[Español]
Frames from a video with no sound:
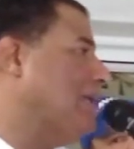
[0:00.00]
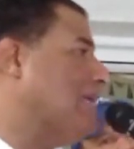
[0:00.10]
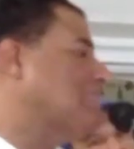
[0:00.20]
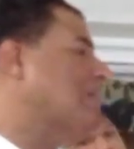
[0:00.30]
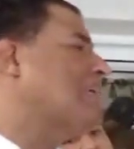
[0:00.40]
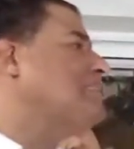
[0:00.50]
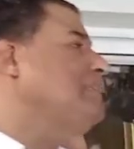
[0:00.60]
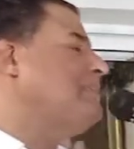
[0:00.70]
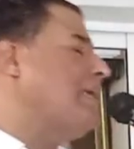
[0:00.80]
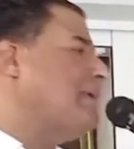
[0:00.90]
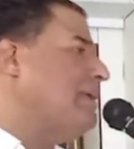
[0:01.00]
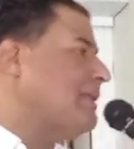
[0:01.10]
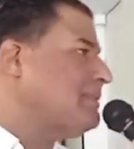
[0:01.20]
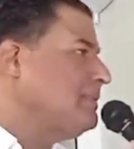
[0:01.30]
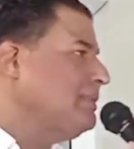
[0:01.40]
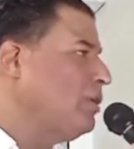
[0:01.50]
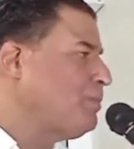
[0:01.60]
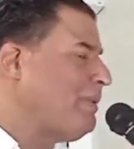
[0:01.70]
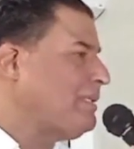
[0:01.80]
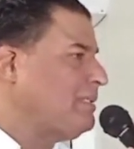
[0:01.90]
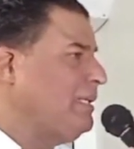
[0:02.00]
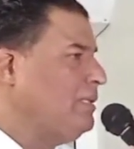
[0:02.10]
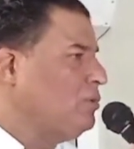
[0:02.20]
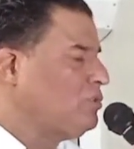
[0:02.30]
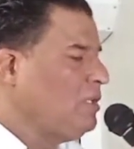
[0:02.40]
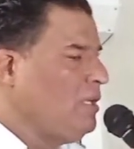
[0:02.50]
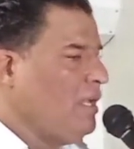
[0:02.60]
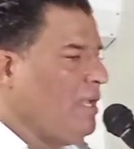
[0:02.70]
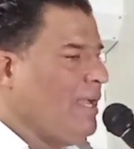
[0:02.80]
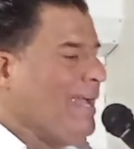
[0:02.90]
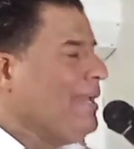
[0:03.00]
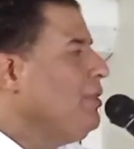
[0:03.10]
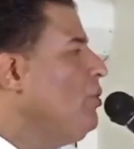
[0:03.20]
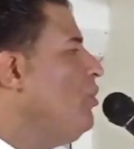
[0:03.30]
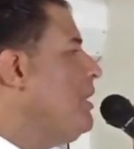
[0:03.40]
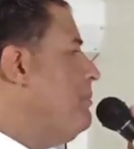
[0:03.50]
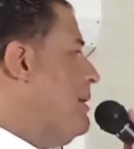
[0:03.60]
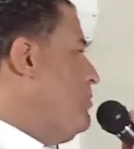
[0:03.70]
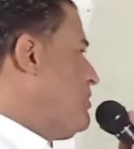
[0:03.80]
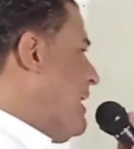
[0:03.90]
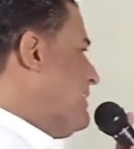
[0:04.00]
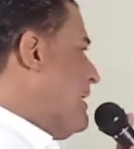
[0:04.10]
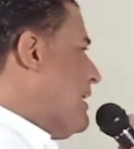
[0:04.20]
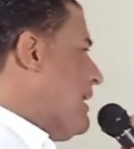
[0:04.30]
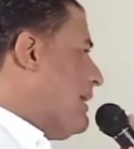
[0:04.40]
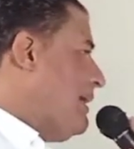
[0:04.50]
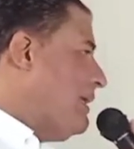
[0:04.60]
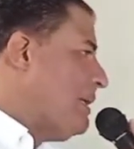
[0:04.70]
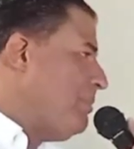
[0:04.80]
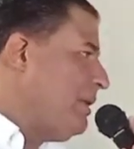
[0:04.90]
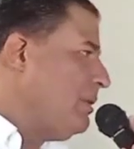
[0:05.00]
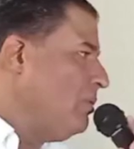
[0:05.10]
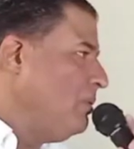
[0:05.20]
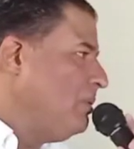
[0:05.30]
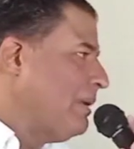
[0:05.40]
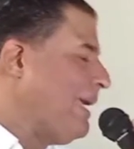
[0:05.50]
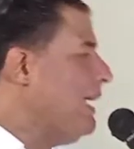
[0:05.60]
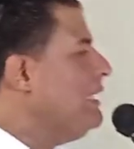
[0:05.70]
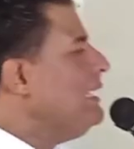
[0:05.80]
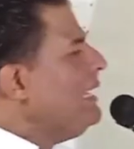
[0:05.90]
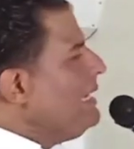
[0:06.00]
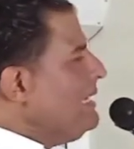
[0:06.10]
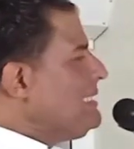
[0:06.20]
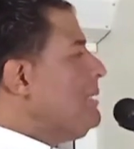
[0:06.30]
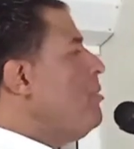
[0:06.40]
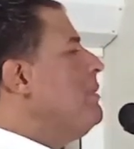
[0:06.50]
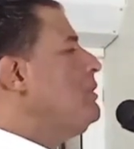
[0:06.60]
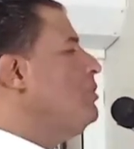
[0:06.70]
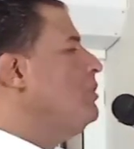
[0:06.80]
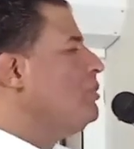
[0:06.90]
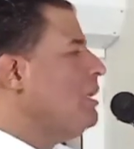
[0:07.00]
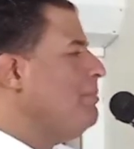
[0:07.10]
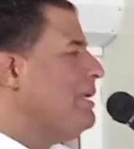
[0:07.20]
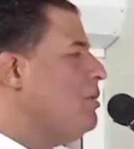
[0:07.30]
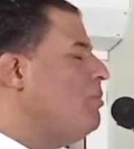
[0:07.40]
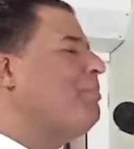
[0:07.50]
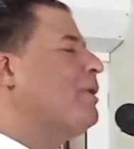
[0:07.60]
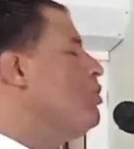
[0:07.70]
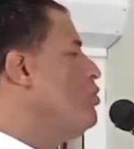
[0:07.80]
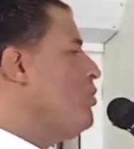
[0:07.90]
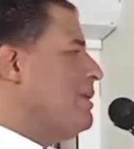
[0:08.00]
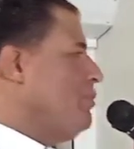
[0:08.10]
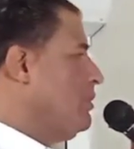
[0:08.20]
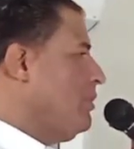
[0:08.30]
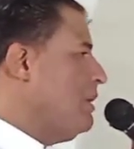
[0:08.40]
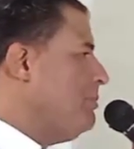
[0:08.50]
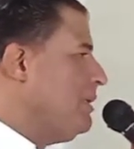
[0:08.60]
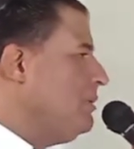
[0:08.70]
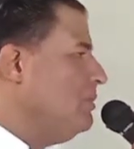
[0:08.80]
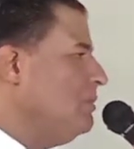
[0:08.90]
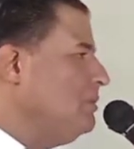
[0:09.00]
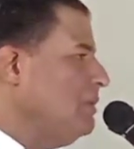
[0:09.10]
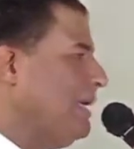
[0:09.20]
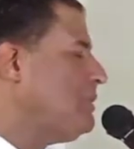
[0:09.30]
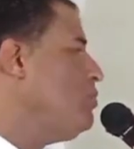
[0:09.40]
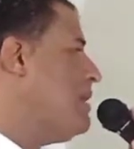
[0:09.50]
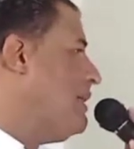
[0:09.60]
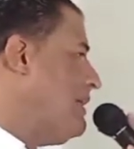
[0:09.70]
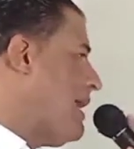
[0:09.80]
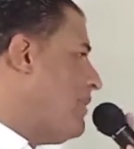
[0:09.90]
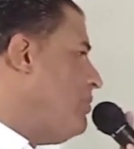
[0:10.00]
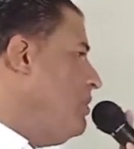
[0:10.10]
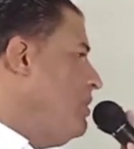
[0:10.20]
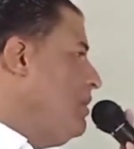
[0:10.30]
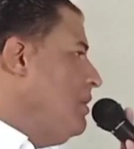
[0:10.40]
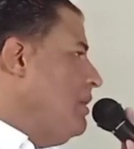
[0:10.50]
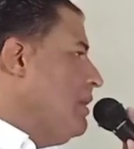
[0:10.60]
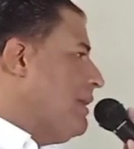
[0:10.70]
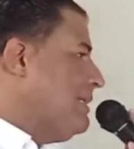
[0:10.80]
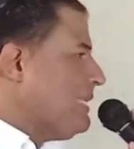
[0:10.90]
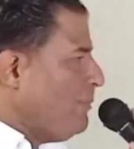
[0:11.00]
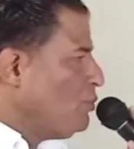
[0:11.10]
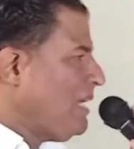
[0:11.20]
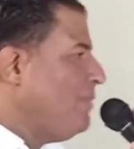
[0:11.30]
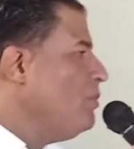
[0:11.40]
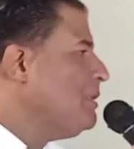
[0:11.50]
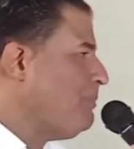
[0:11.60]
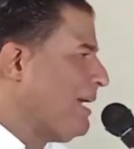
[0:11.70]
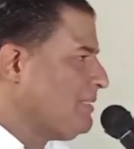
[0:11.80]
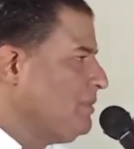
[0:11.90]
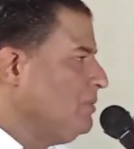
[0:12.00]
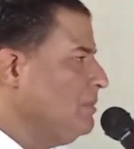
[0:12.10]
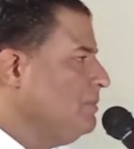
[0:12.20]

en las guerras internas de los partidos no debemos atacar el enemigo, que en ese momento es nuestro enemigo, pero no es nuestro enemigo. Es un aliado que está buscando un espacio.